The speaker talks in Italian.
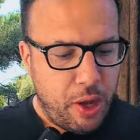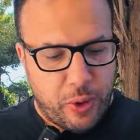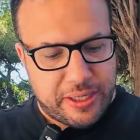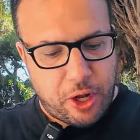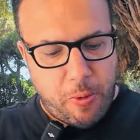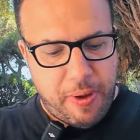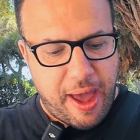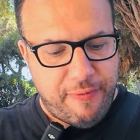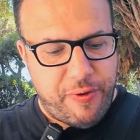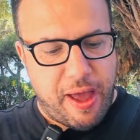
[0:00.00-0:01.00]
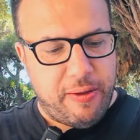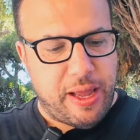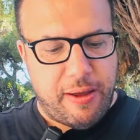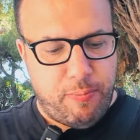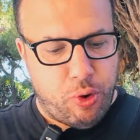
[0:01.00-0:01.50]
questa roba è, è,
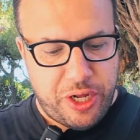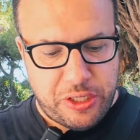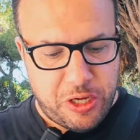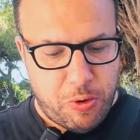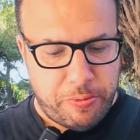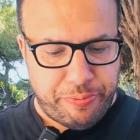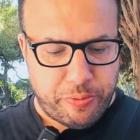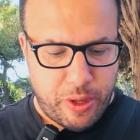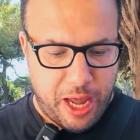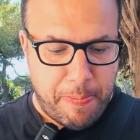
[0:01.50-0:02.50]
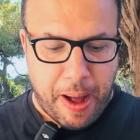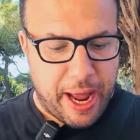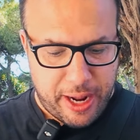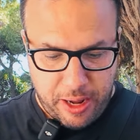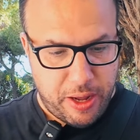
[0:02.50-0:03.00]
è buonissima. Il
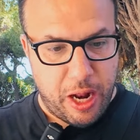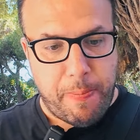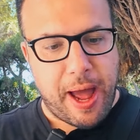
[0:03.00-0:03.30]
pane, il